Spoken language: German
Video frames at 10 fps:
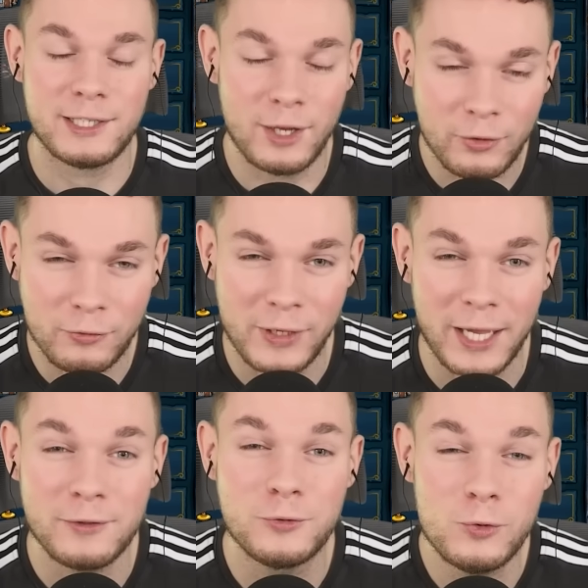genauso wie
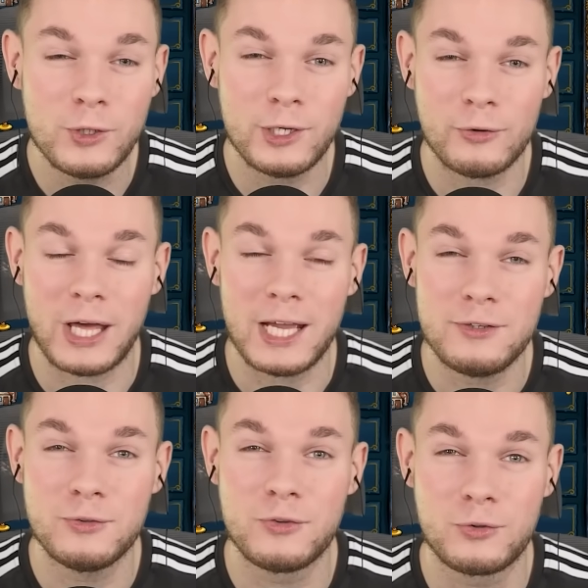einen Google und
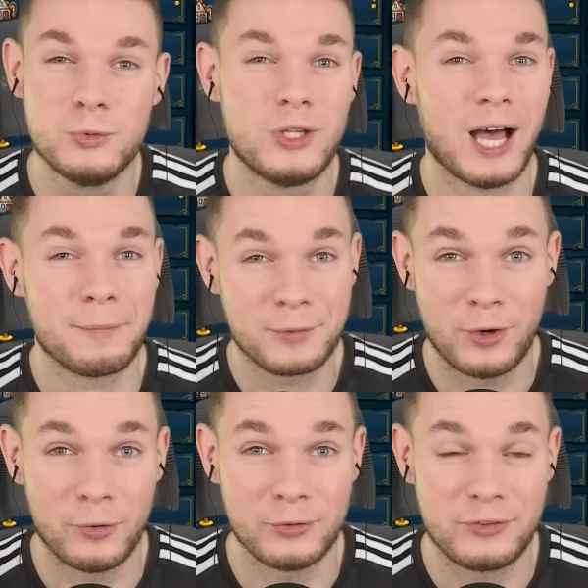iTunes Guthaben
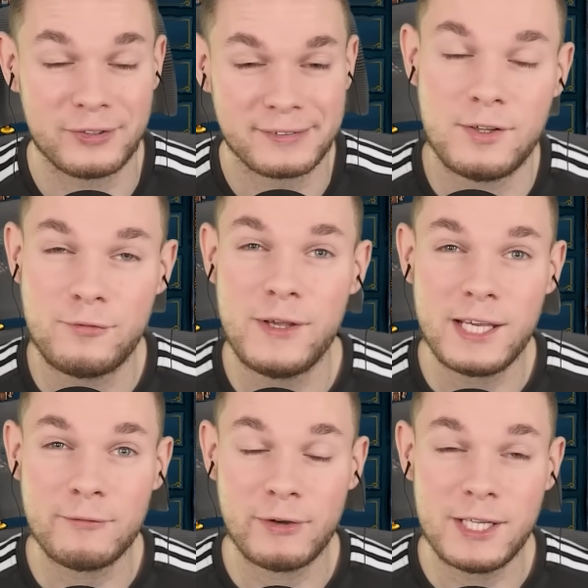Code.
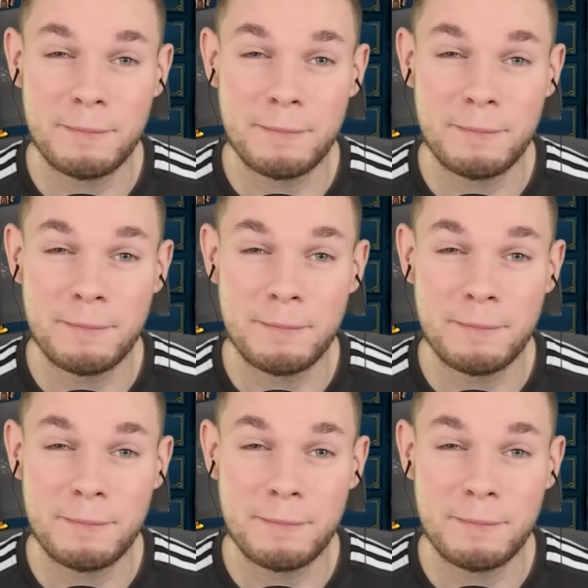Deswegen, wenn